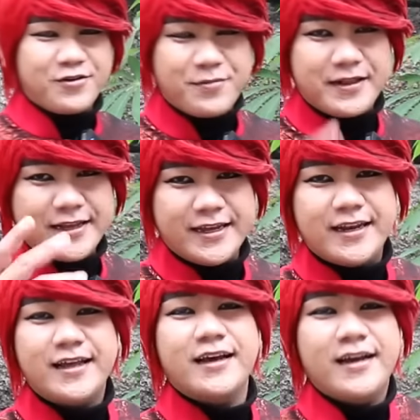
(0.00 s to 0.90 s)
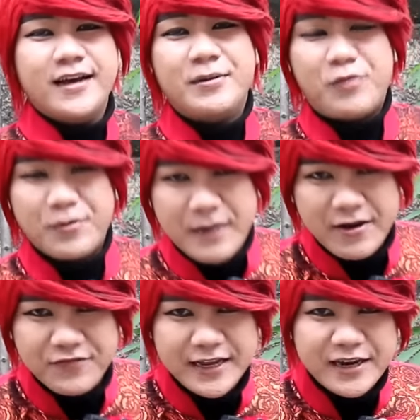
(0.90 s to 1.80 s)
sini gue bisikin. Mohon
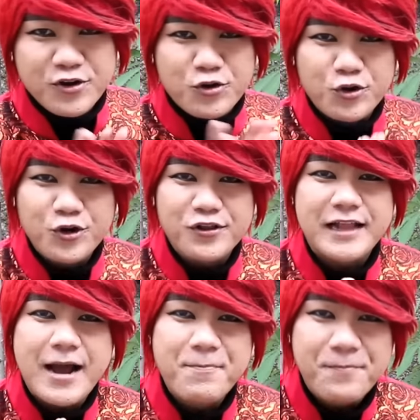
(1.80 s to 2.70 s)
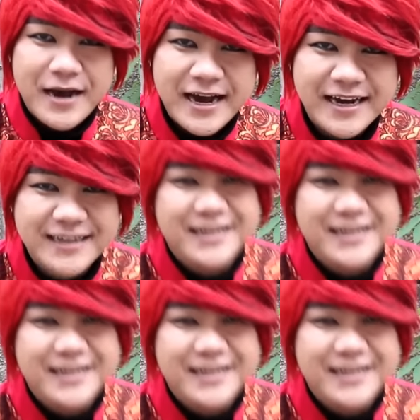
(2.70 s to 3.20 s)
maaf nih, dukun lu sampah.